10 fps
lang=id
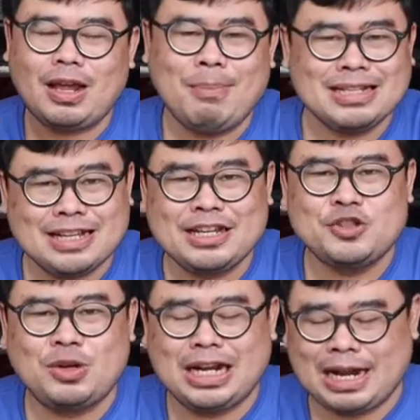masaknya
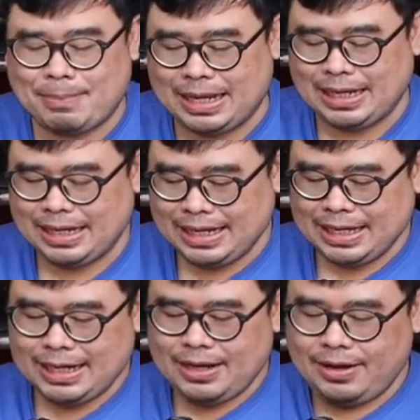juga lama
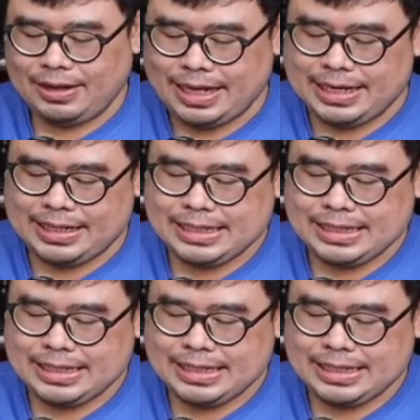oke okay,